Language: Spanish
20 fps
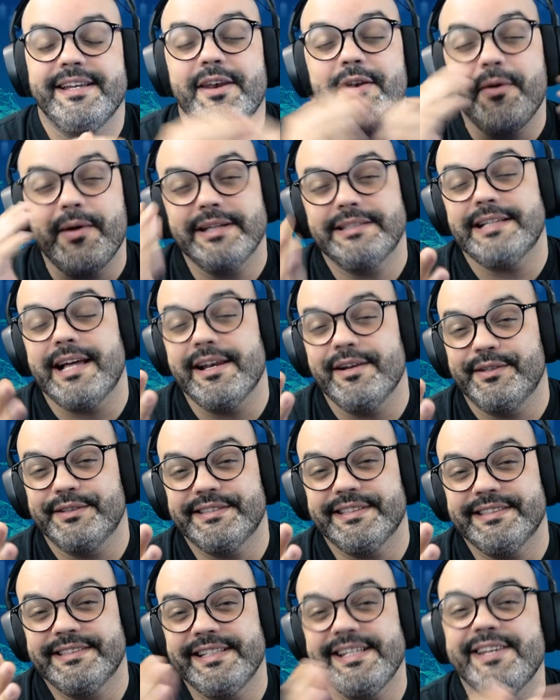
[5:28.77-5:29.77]
no es algo
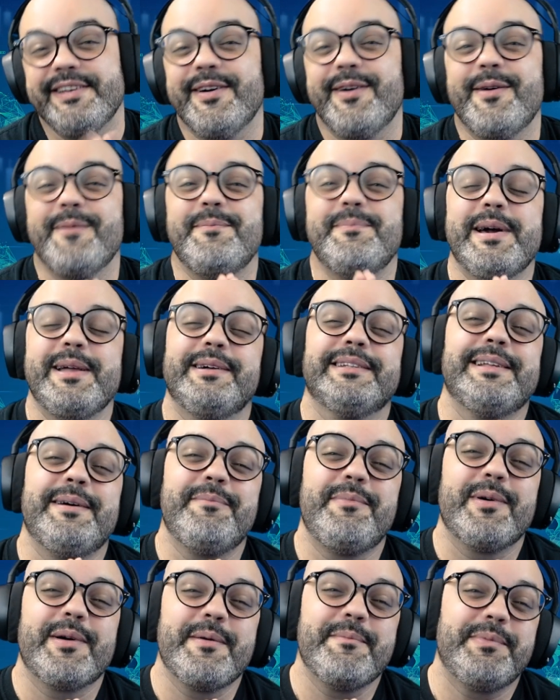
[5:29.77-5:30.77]
sencillo, pero
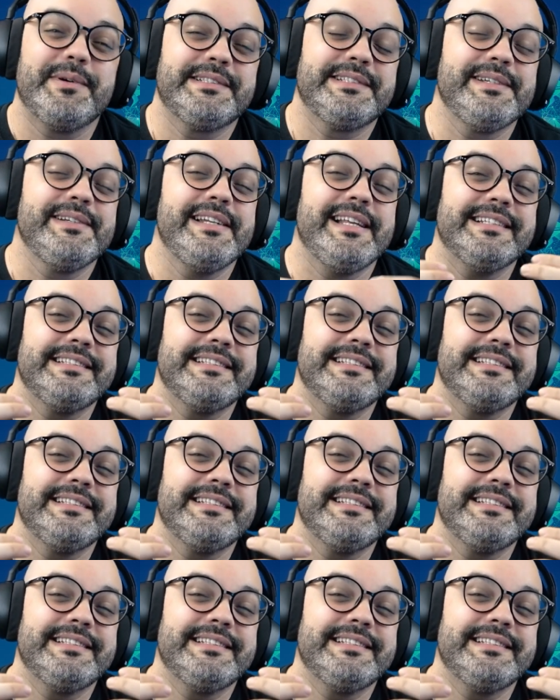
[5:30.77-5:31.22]
tampoco imposible,